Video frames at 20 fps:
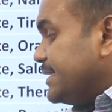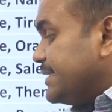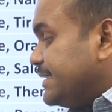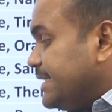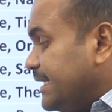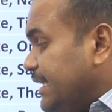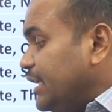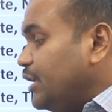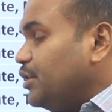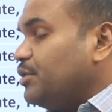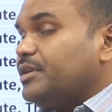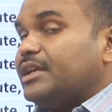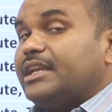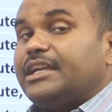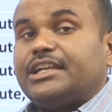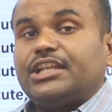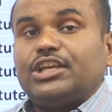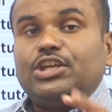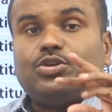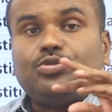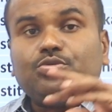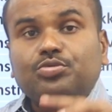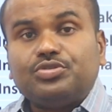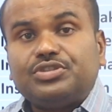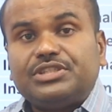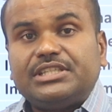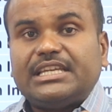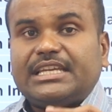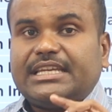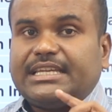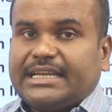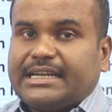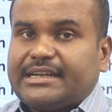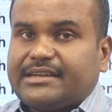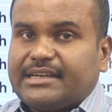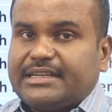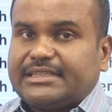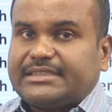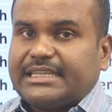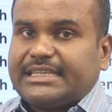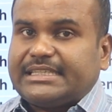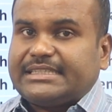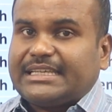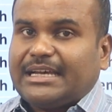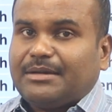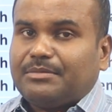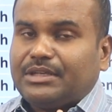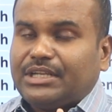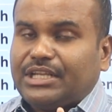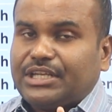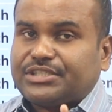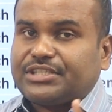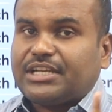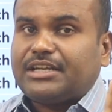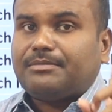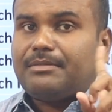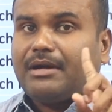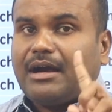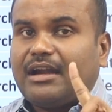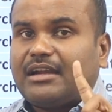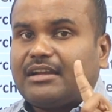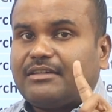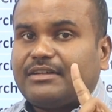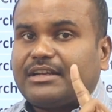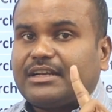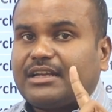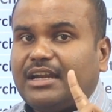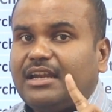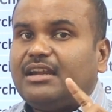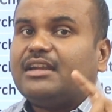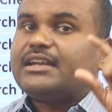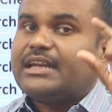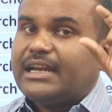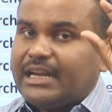சியூஇடி யூஜி என்ட்ரன்ஸ் எக்ஸாமினேஷன் மாணவர்கள்